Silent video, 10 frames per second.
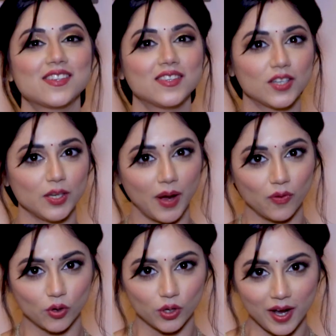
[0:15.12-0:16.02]
दिस इज
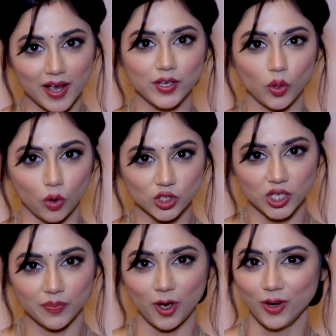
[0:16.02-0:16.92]
रीमा बोरा एंड यू
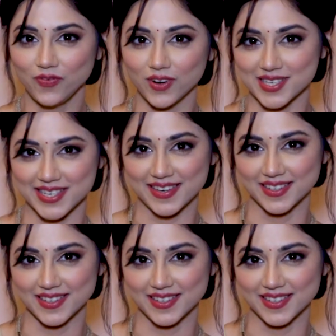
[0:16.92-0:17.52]
वॉचिंग मी ऑन फर्स्ट